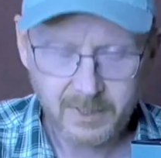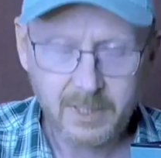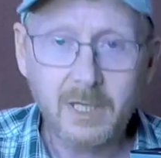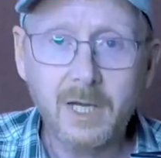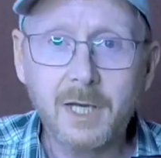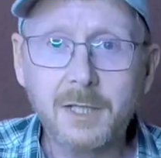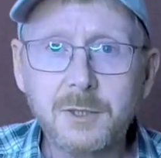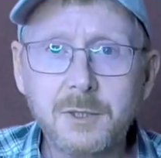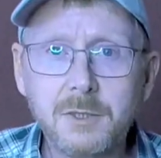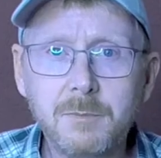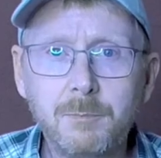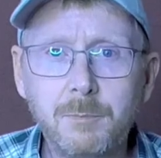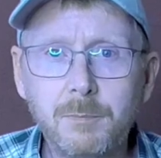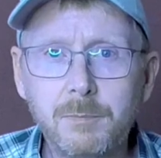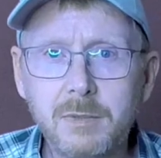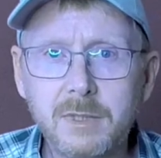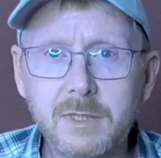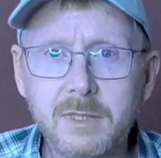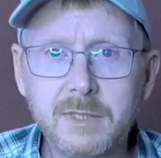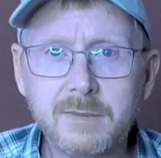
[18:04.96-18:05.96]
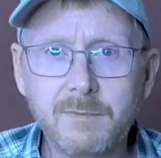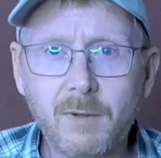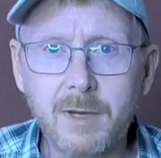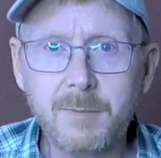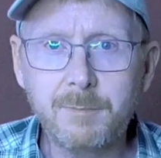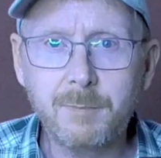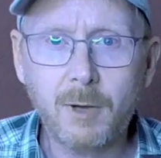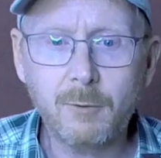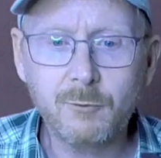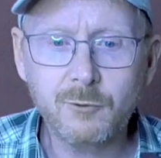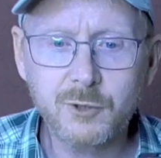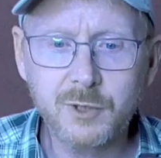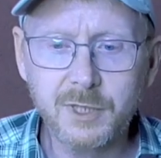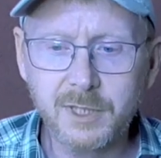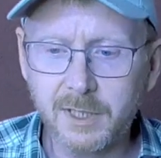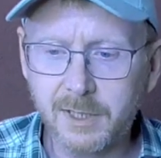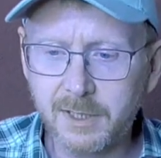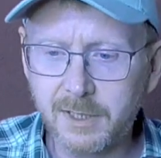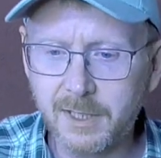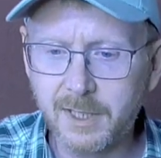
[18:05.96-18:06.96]
Die letzten zwei
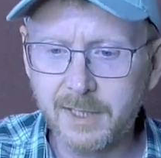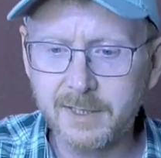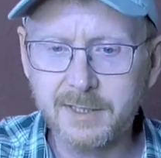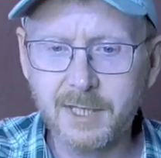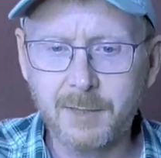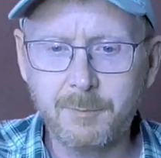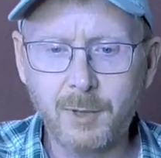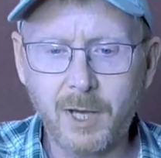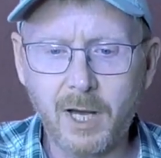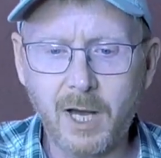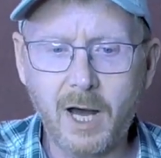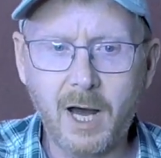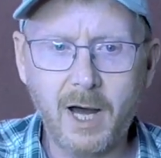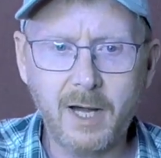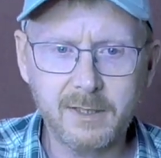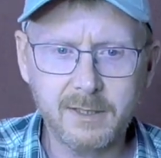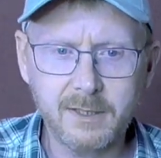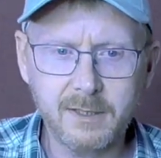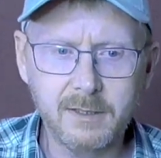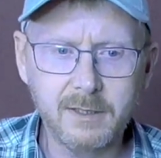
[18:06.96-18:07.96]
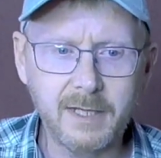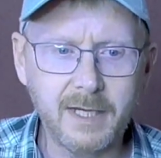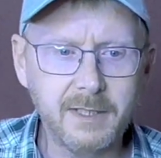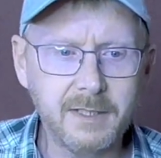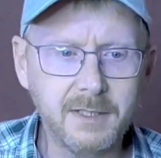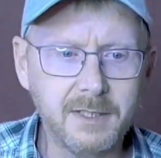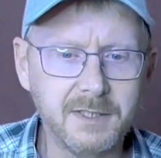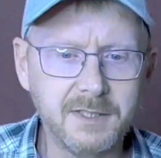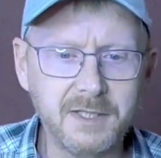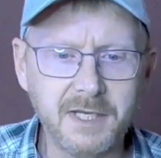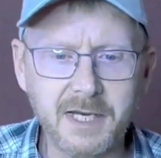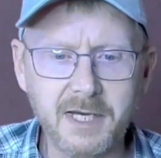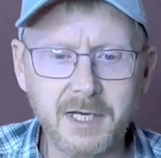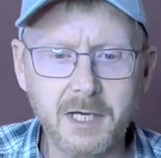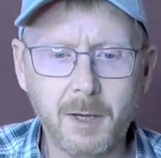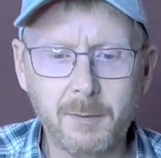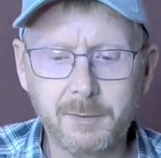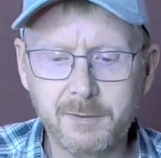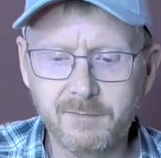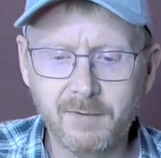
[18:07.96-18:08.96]
Bauschnitte, die ihr jetzt separat nicht gesehen
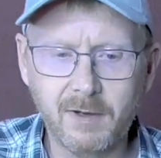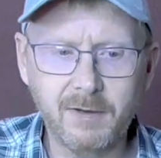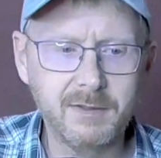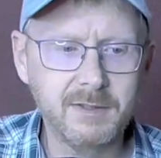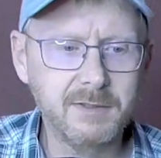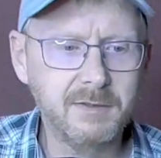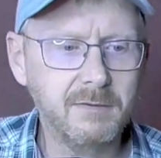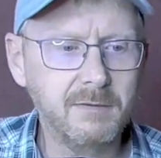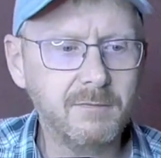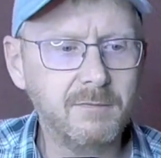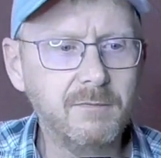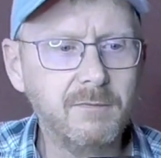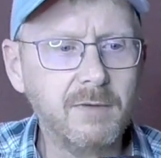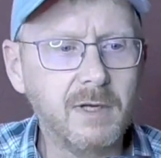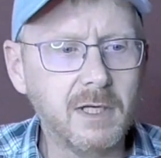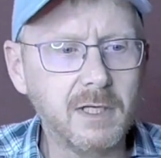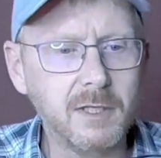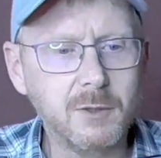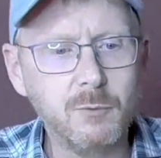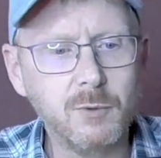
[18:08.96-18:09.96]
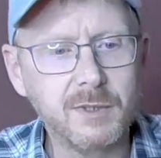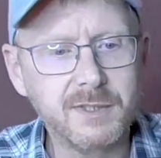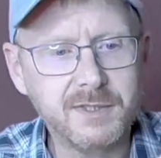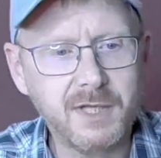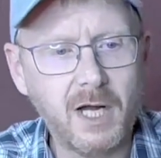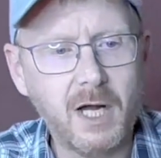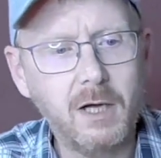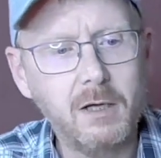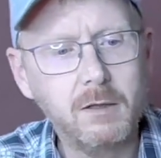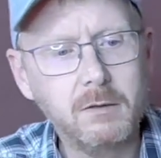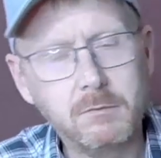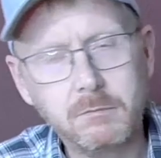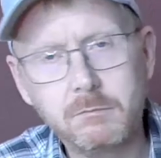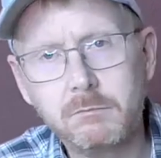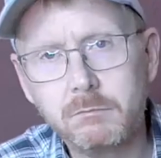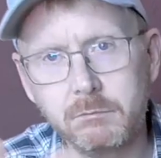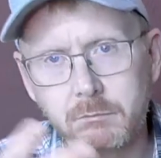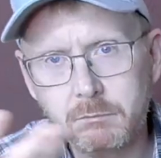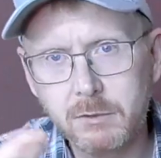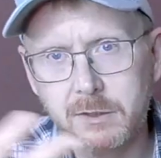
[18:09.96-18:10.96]
habt, war es wirklich nur das Dach.
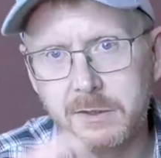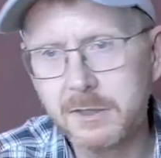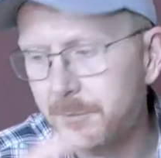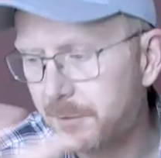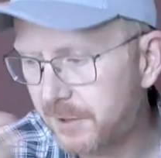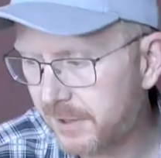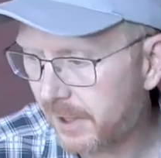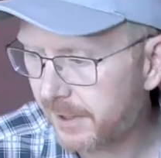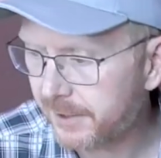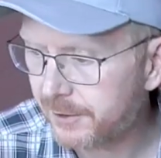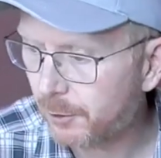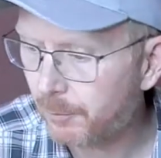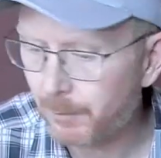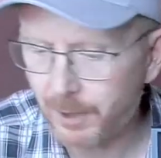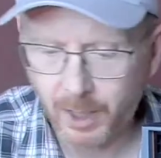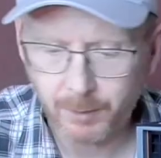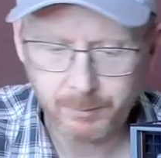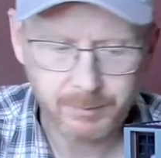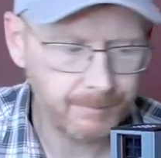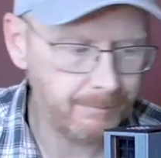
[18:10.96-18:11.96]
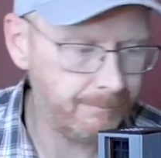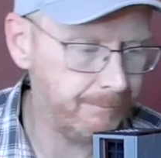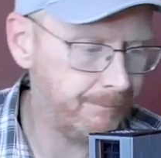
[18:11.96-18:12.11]
Das nehme ich gleich nochmal ab.